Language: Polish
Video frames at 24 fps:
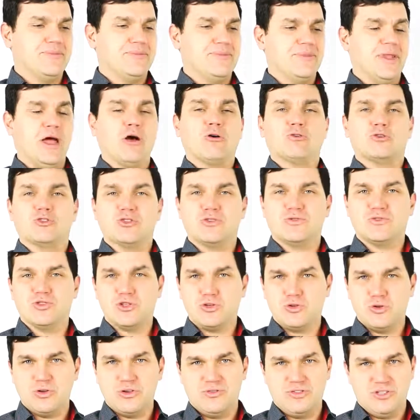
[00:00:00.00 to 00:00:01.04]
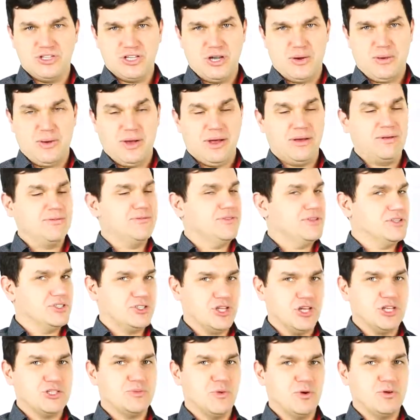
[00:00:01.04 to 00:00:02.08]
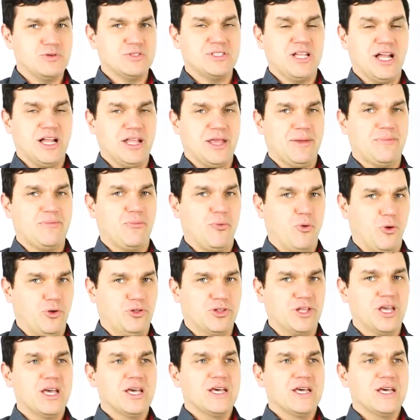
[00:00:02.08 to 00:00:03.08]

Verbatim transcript: na oczy w życiu nie widziała. Więc to jest moim zdaniem błąd.